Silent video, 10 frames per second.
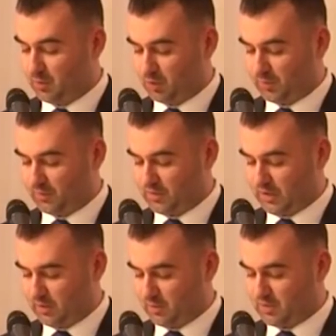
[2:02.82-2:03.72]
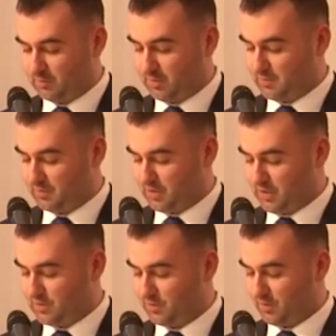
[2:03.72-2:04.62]
współodpowiedzialną za
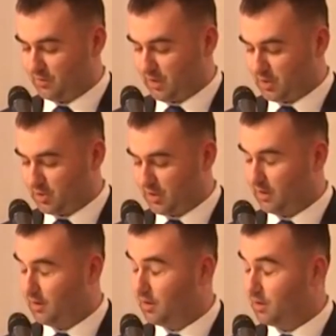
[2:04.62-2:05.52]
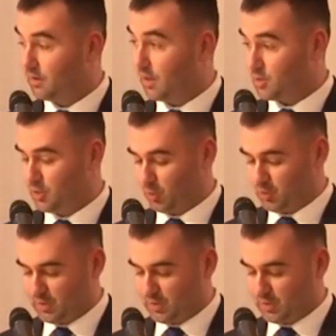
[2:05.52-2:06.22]
bezpieczeństwo wewnętrzne naszej